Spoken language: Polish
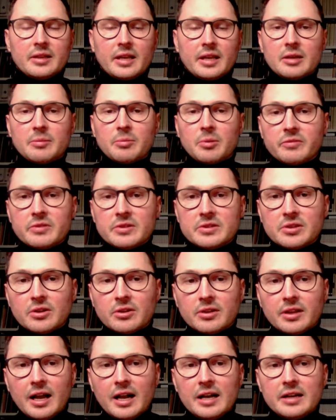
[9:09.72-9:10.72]
takich
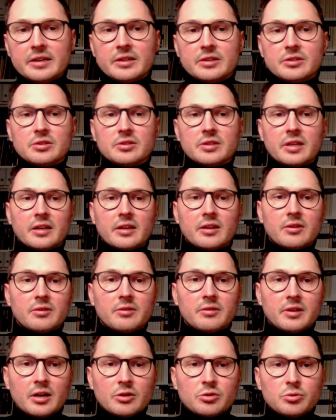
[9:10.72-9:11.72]
prowincjonalnych czy
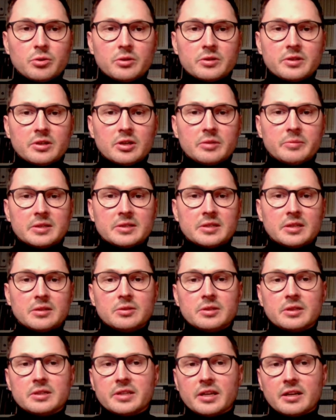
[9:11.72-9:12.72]
takiego raczkującego miasta
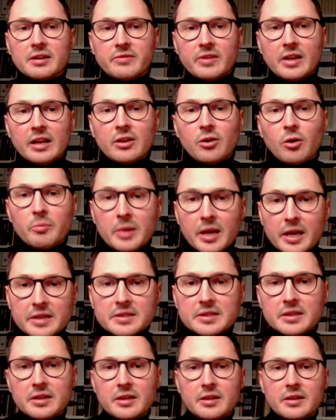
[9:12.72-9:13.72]
do tych cech
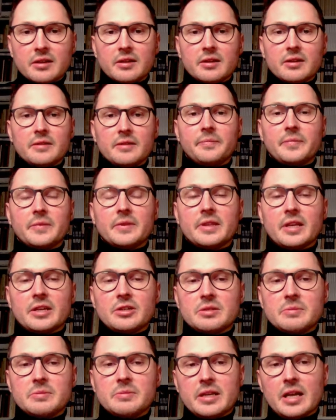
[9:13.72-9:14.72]
wielkomiejskich
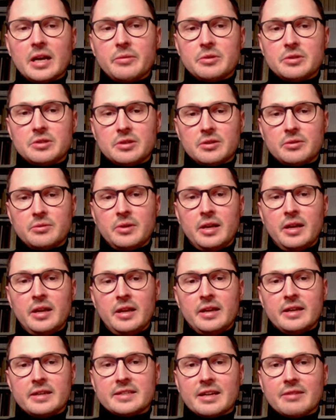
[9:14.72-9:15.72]
też zmieniały się
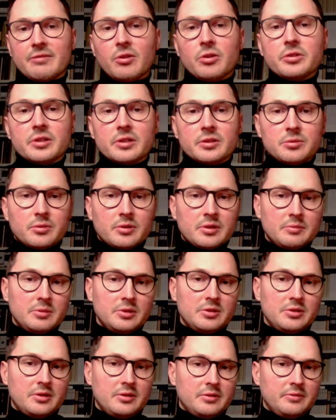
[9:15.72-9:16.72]
zawody,
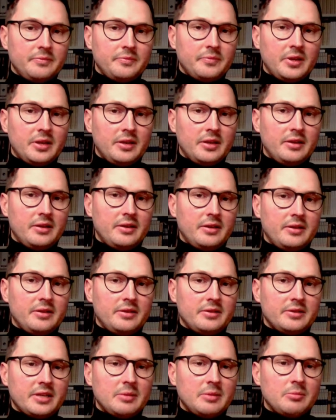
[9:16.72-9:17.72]
którymi się
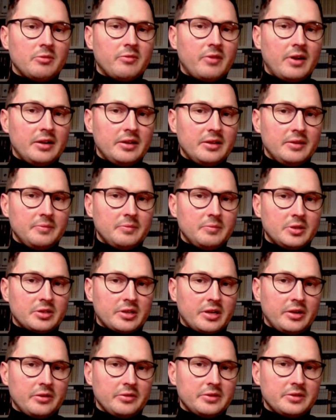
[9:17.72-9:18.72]
zajmowali
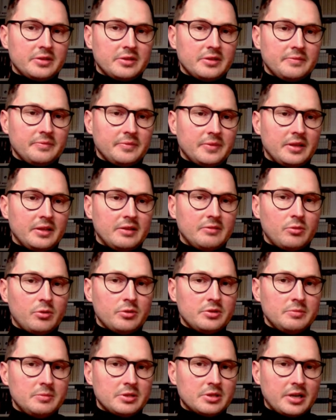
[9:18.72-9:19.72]
mieszkający w
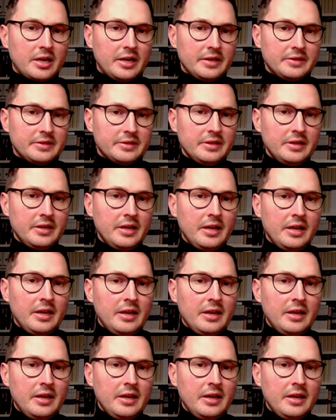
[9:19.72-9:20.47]
Łodzi mieszkańcy.